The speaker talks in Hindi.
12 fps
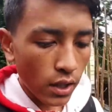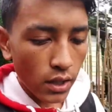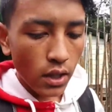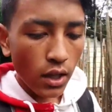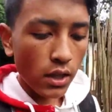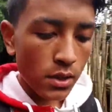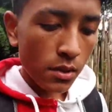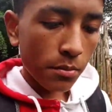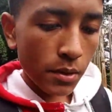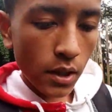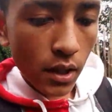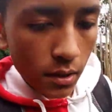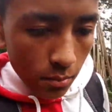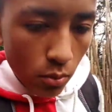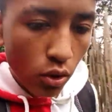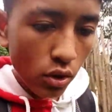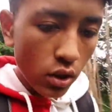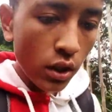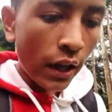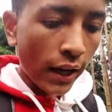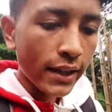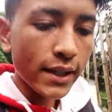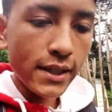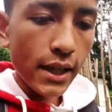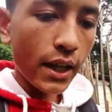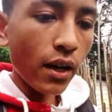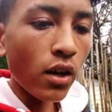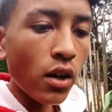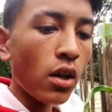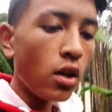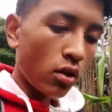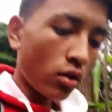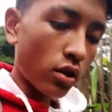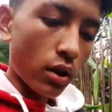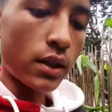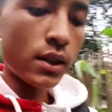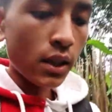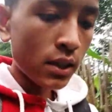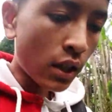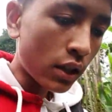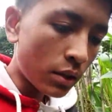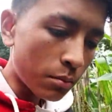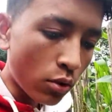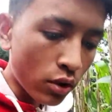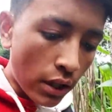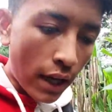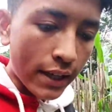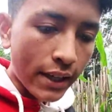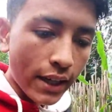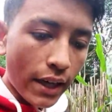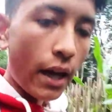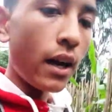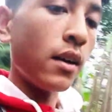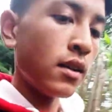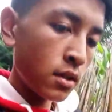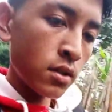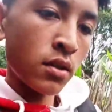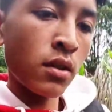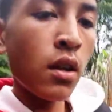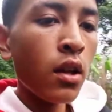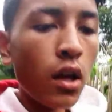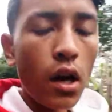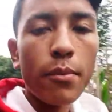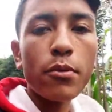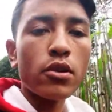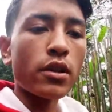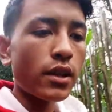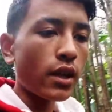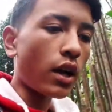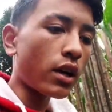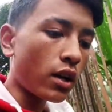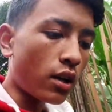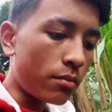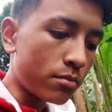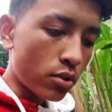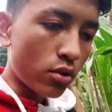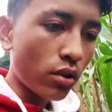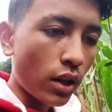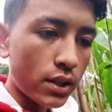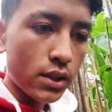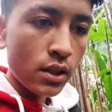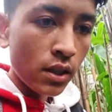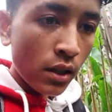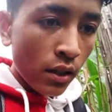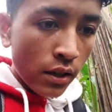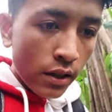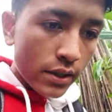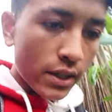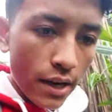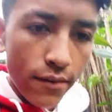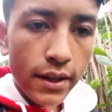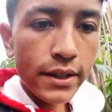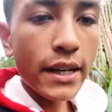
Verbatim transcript: था कि आज भी बहुत दिन हैक्टिक जाएगा और गैस आज का दिन बहुत हैक्टिक गया आप लोग ने देखा कि हम तो गाइस ट्रैवल